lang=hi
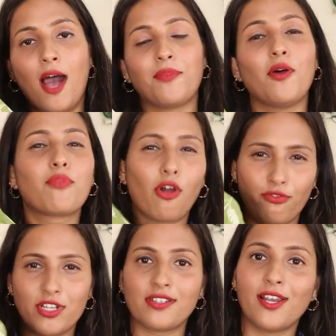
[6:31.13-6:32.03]
आपका
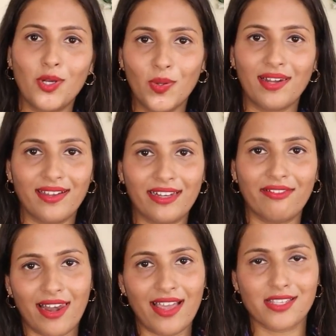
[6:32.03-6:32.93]
प्रोफेशनल लुक
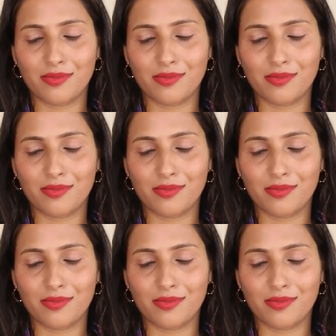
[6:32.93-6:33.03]
लगने वाला है